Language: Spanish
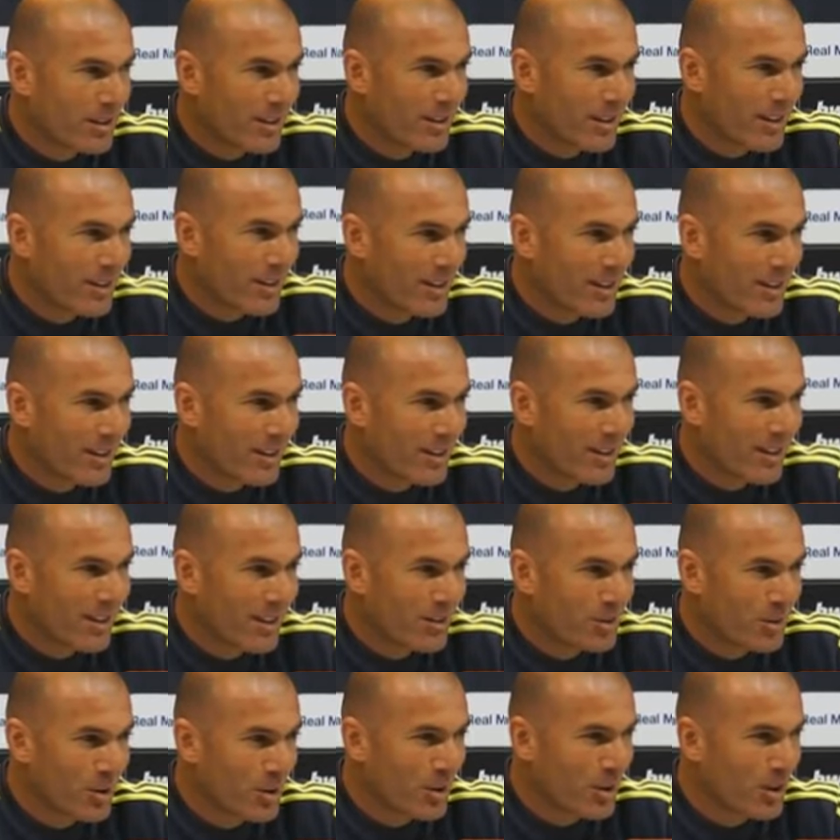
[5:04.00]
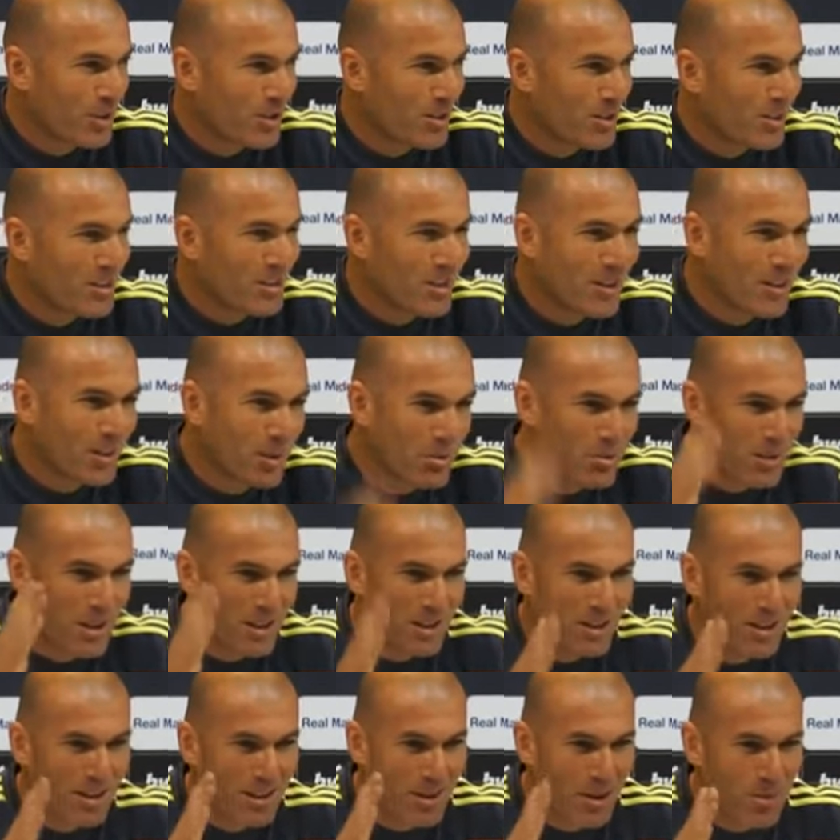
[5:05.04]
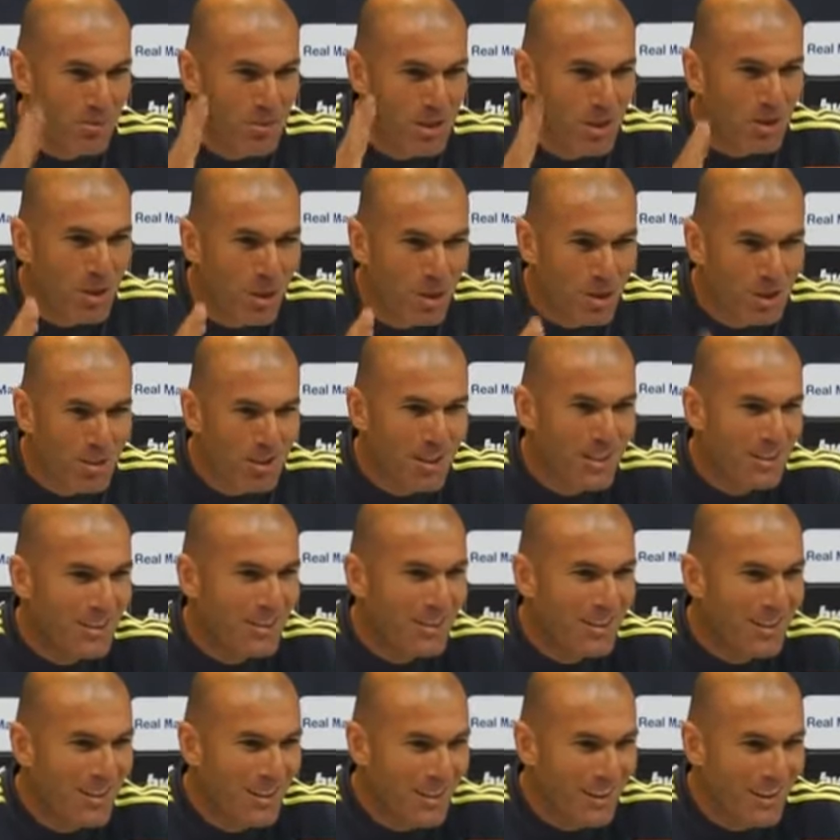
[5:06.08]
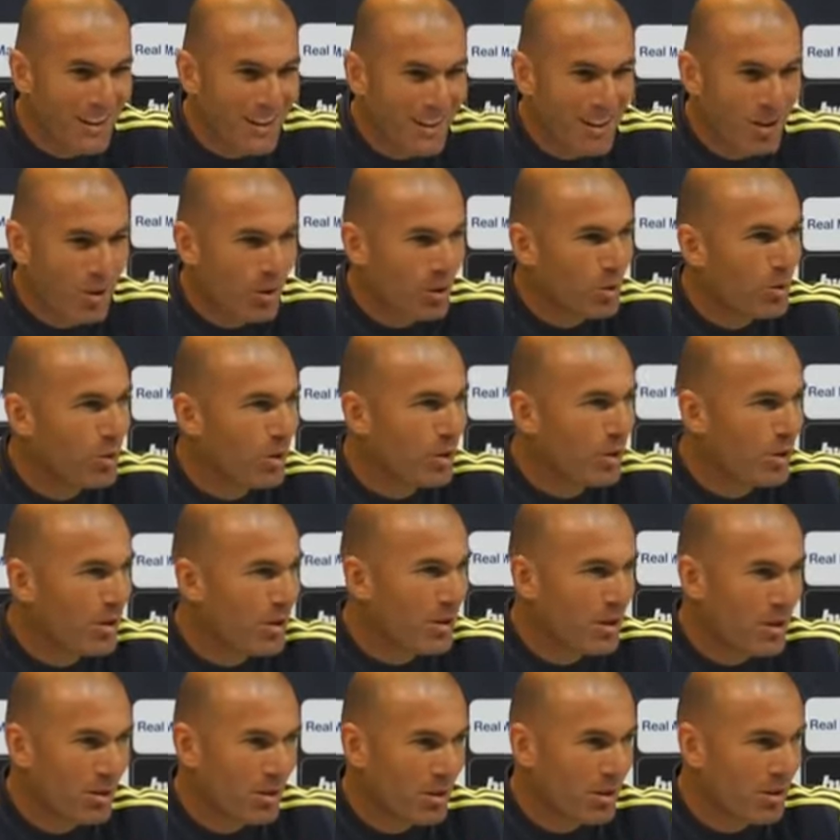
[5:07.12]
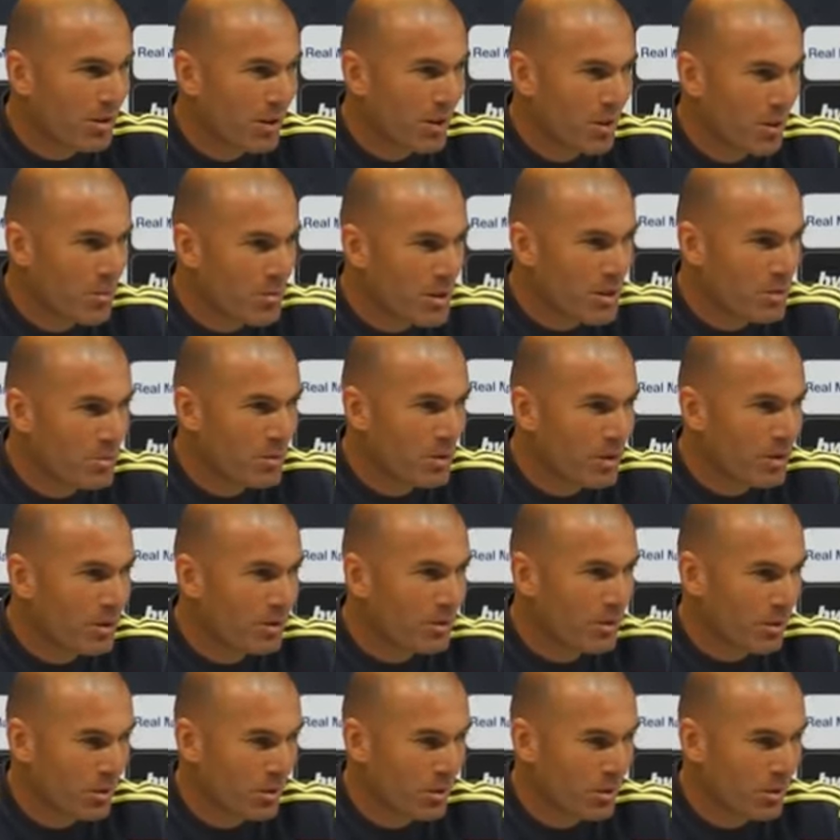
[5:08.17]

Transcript: Eh, estoy concentrado en, en mis cosas y los jugadores yo creo que lo mismo, ¿eh?